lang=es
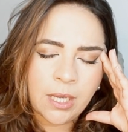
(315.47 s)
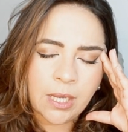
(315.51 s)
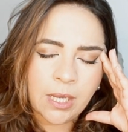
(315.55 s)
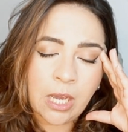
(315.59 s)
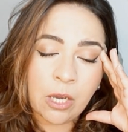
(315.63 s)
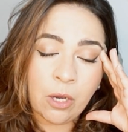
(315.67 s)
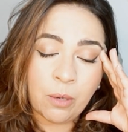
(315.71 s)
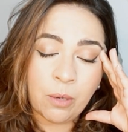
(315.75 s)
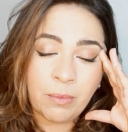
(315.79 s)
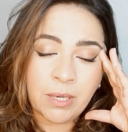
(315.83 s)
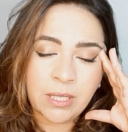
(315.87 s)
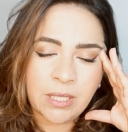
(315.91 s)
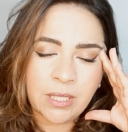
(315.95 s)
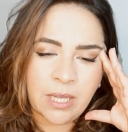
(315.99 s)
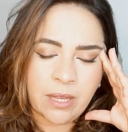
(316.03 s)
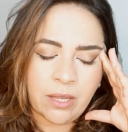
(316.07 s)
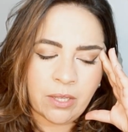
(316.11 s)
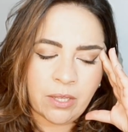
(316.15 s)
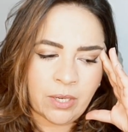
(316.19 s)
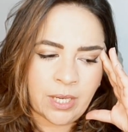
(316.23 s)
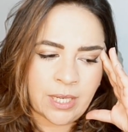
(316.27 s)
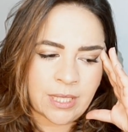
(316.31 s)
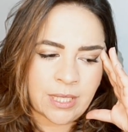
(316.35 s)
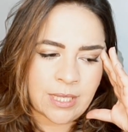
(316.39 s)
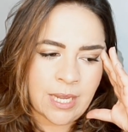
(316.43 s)
qué
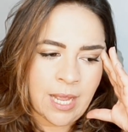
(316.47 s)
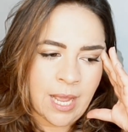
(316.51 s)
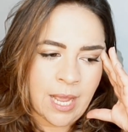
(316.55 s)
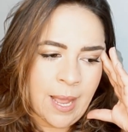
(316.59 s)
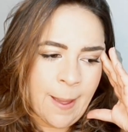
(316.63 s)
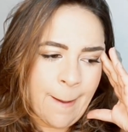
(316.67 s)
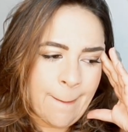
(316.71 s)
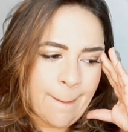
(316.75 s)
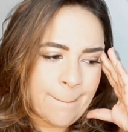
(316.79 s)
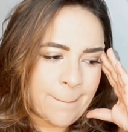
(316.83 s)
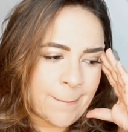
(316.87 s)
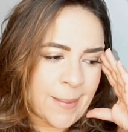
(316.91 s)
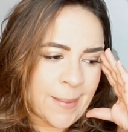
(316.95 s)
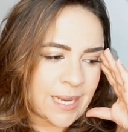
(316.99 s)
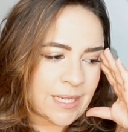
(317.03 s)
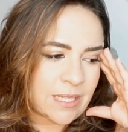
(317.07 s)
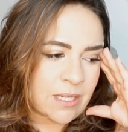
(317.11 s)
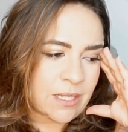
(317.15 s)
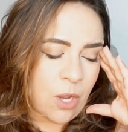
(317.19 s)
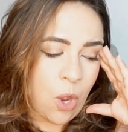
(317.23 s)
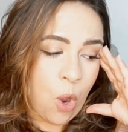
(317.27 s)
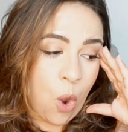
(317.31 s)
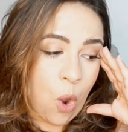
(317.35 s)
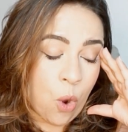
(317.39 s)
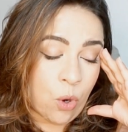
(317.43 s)
conversaciones
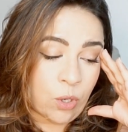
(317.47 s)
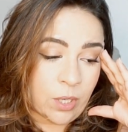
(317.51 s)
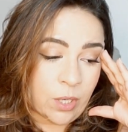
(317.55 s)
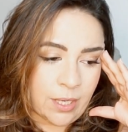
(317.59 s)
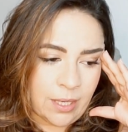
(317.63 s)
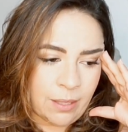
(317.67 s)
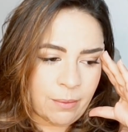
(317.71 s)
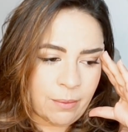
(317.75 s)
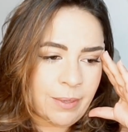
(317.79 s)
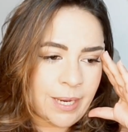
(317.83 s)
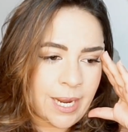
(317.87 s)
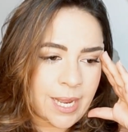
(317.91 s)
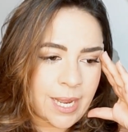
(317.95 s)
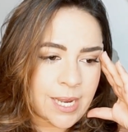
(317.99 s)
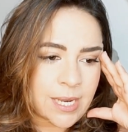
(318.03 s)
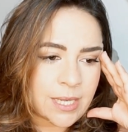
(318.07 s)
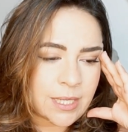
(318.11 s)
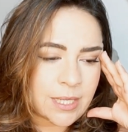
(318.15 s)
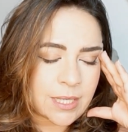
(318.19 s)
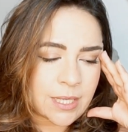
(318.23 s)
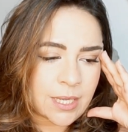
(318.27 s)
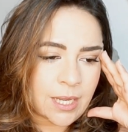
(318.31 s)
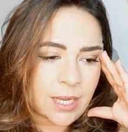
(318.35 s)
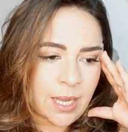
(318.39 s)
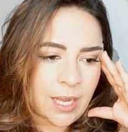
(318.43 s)
más
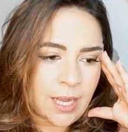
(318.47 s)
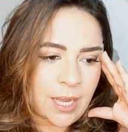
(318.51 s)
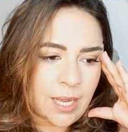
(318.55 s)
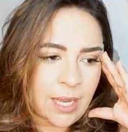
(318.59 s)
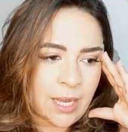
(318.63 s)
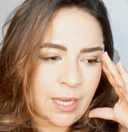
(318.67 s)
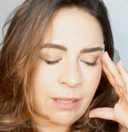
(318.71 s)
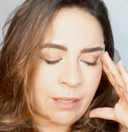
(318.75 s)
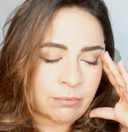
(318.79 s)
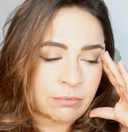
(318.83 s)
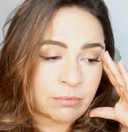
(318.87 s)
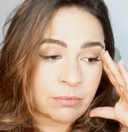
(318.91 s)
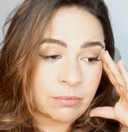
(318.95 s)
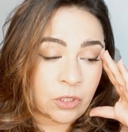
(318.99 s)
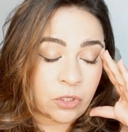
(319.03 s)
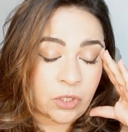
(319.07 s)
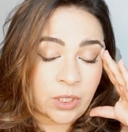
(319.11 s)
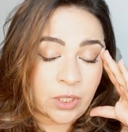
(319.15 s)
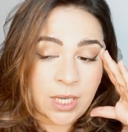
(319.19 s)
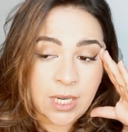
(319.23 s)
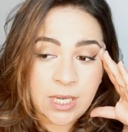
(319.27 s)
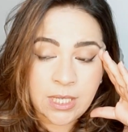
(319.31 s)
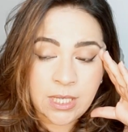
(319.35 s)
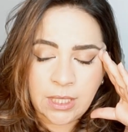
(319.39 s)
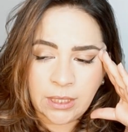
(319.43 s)
horribles, eh, no
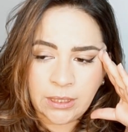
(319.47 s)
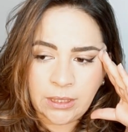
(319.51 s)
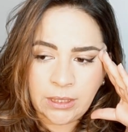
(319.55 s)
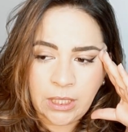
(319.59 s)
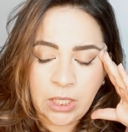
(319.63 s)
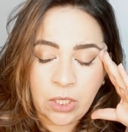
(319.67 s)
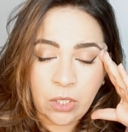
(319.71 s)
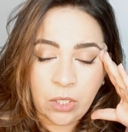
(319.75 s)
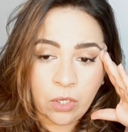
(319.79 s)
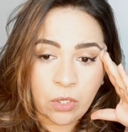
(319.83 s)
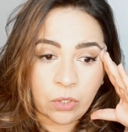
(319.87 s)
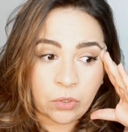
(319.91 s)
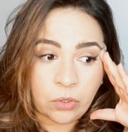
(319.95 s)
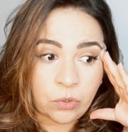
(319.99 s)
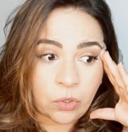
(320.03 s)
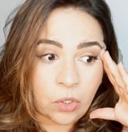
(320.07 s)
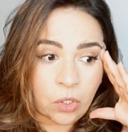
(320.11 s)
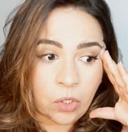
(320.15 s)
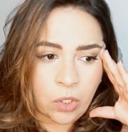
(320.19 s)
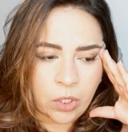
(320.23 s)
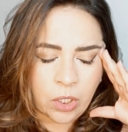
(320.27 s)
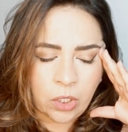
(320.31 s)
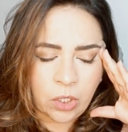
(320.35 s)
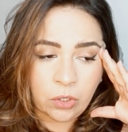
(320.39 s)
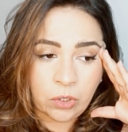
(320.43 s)
tienen sentido con
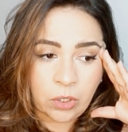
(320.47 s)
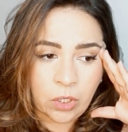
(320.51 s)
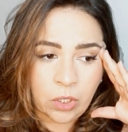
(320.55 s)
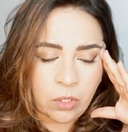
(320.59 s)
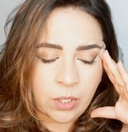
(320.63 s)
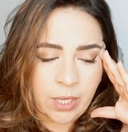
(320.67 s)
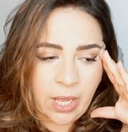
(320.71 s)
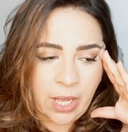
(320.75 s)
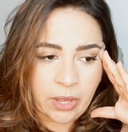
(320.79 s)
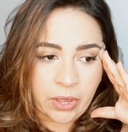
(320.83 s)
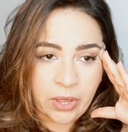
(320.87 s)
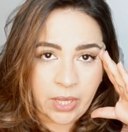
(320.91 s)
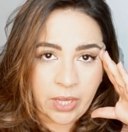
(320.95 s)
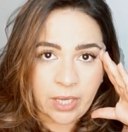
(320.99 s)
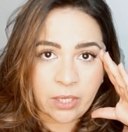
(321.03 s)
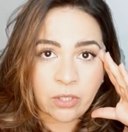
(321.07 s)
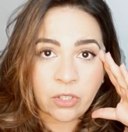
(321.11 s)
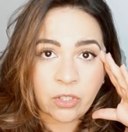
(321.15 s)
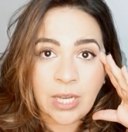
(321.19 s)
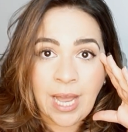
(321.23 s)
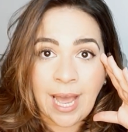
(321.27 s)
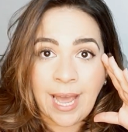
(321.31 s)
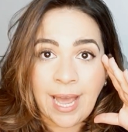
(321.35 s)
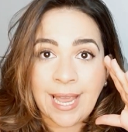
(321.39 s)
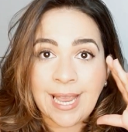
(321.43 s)
todo lo que yo tengo que hacer.
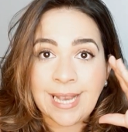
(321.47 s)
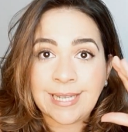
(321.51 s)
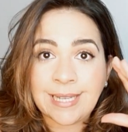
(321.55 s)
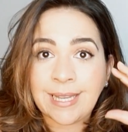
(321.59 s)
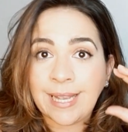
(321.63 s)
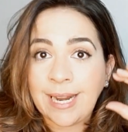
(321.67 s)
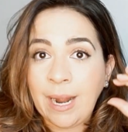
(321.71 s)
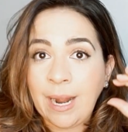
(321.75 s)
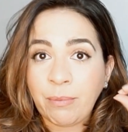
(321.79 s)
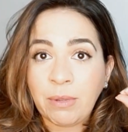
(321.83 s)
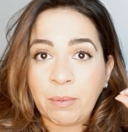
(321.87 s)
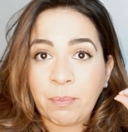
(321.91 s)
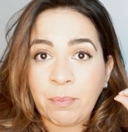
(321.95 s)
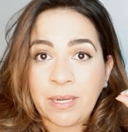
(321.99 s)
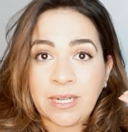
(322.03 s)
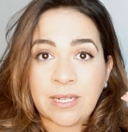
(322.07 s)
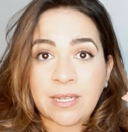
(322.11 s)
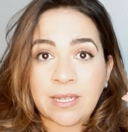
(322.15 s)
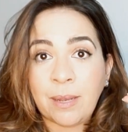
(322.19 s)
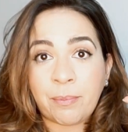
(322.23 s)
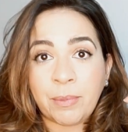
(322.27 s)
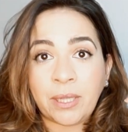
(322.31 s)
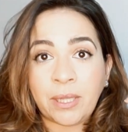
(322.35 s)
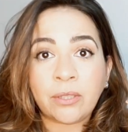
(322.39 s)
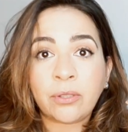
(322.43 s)
O sea, ese era mi
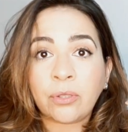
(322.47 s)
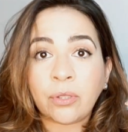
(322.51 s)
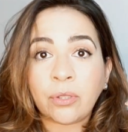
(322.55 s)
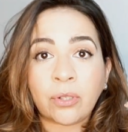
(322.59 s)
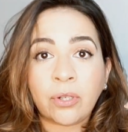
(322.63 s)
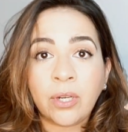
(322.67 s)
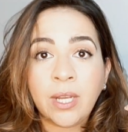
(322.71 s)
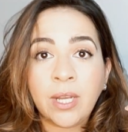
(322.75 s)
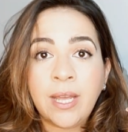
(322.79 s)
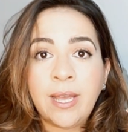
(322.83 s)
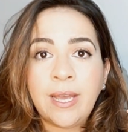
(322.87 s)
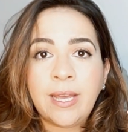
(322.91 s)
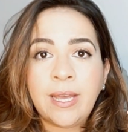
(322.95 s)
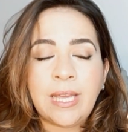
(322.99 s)
pensamiento.